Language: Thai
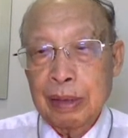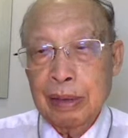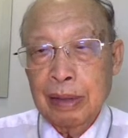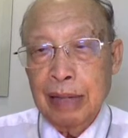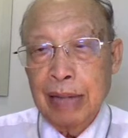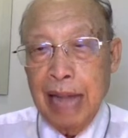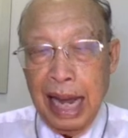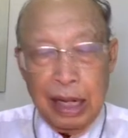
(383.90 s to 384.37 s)
ห
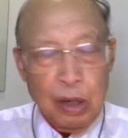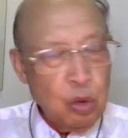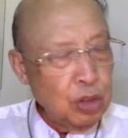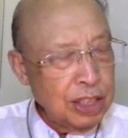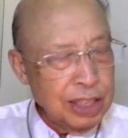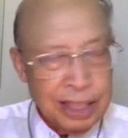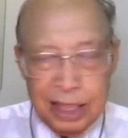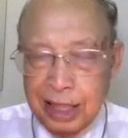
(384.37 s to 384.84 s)
ลายคนหนัง
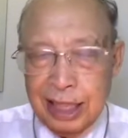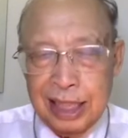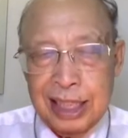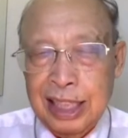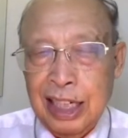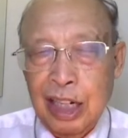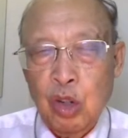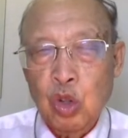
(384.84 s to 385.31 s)
สืออื่นใน
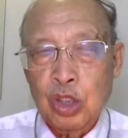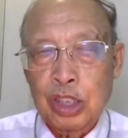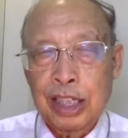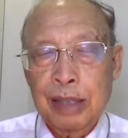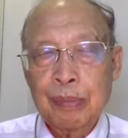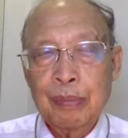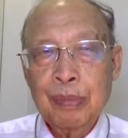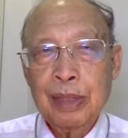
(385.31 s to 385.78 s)
โลกนี่
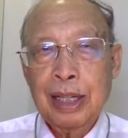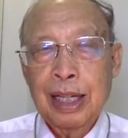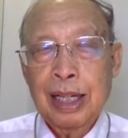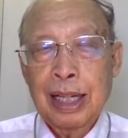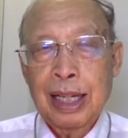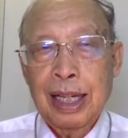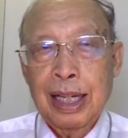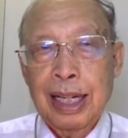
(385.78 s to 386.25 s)

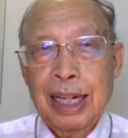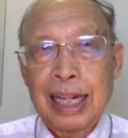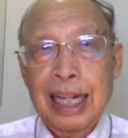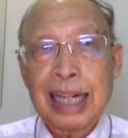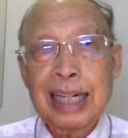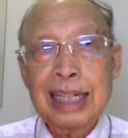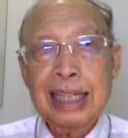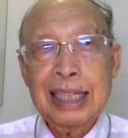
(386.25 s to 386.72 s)
และ
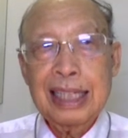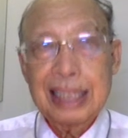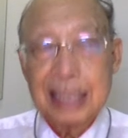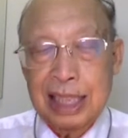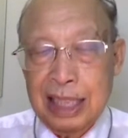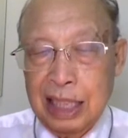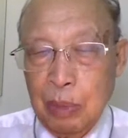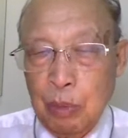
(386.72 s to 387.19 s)
หนังสือ
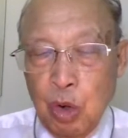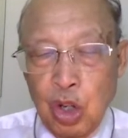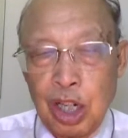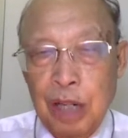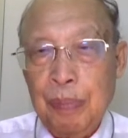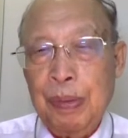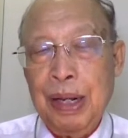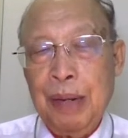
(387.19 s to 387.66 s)
ที่บุเคย
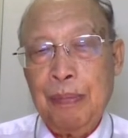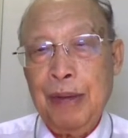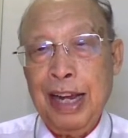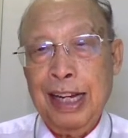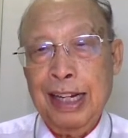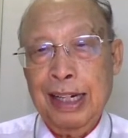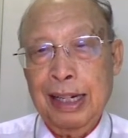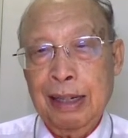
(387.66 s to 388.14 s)
เปลี่ยนแปลง
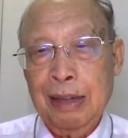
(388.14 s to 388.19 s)
อีก